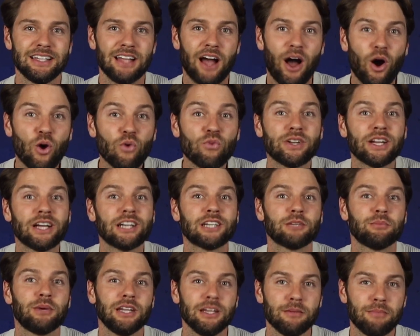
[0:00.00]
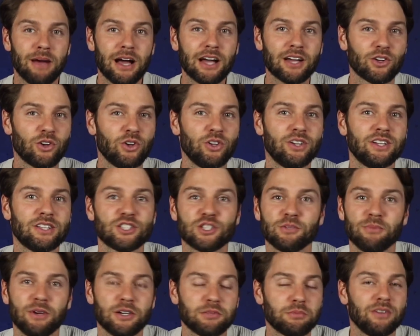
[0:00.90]
Aufenthalte bei dir machen können,
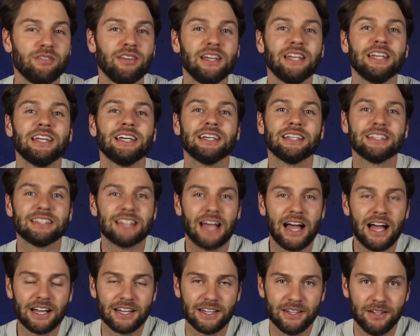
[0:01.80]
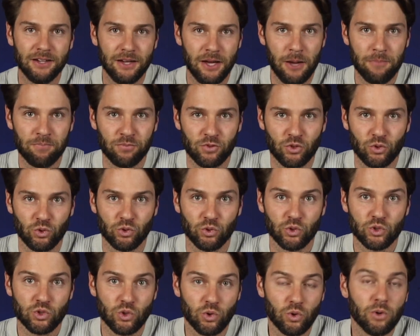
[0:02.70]
zum Beispiel wenige Tage, und
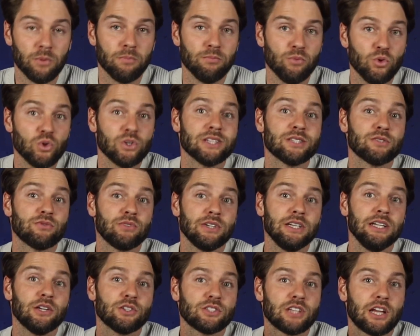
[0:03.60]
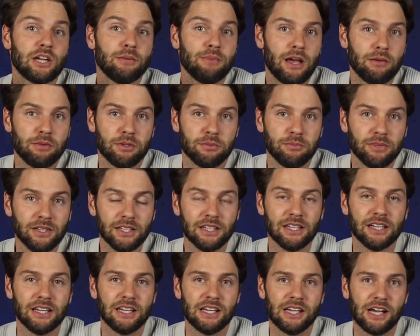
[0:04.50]
du so möglichst viel aus deinem
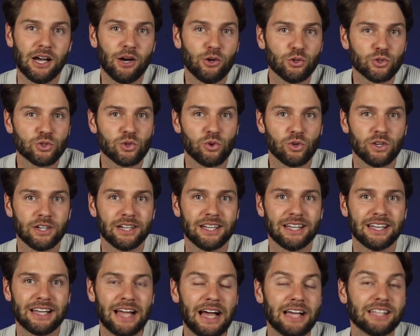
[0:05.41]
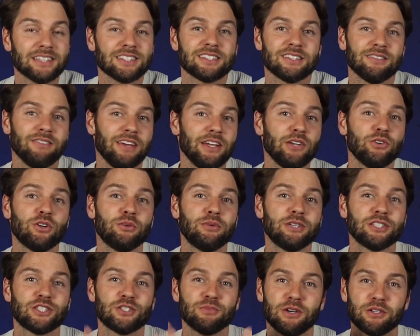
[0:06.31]
Airbnb rausholen kannst. Wenn du
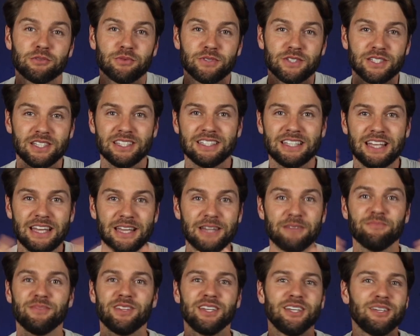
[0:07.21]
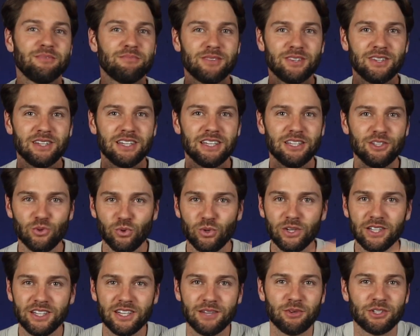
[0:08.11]
aber zum Beispiel siehst, hey, im
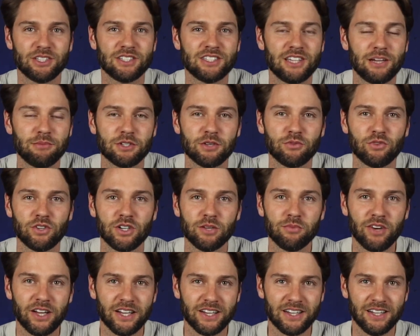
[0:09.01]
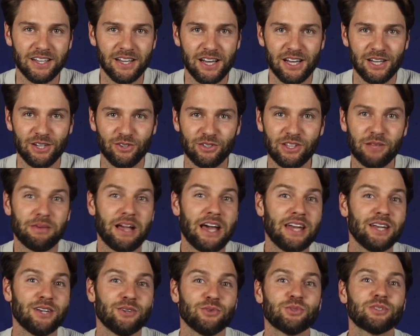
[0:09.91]
Juli, da möchte ich selbst auf Urlaub fahren und habe
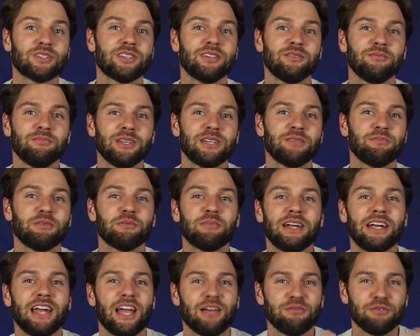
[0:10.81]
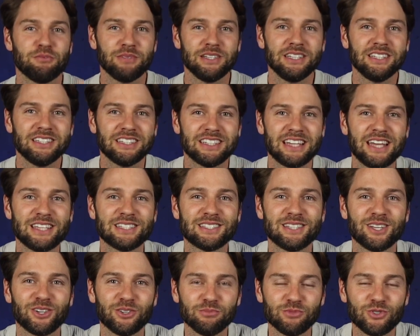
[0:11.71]
keine Lust, mich mit meinen
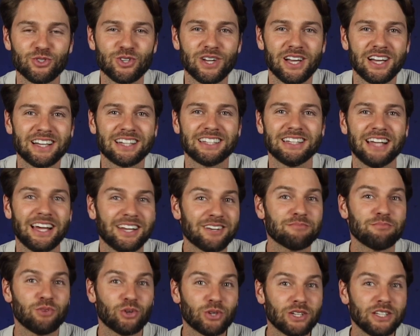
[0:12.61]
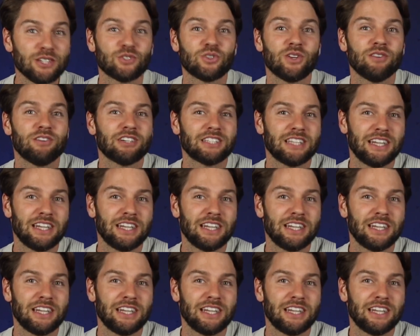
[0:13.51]
Airbnb-Gästen herumzuschlagen, dann blockierst du einfach